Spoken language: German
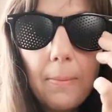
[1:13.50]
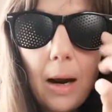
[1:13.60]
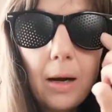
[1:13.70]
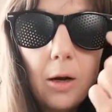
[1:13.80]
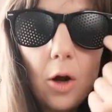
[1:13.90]

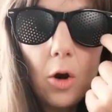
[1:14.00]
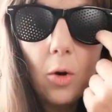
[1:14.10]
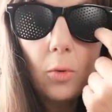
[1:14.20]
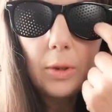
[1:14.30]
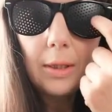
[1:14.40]
zweimal.
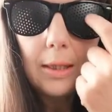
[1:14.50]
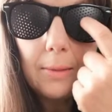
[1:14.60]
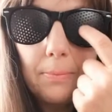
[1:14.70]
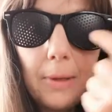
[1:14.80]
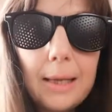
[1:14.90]
Und in
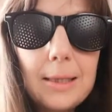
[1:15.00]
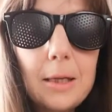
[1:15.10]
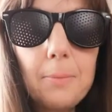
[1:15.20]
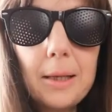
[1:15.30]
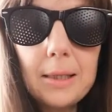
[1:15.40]
diesem
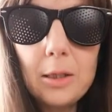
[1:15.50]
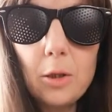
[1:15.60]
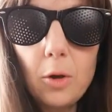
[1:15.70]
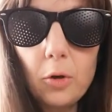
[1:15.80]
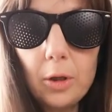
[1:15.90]
Plastikblatt sind
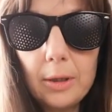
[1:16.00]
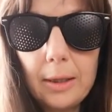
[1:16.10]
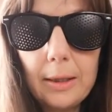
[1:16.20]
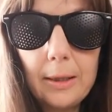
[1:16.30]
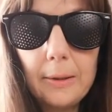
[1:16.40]
Löcher
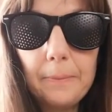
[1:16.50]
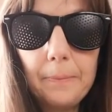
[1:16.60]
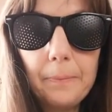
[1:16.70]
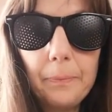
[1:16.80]
drinnen.